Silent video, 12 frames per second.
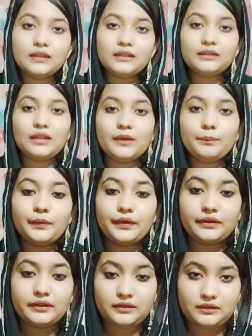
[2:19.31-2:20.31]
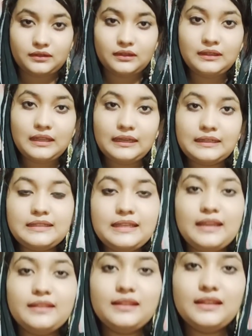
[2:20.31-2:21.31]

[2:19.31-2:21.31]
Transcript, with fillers: তারপর একটা চেইন দিয়েছে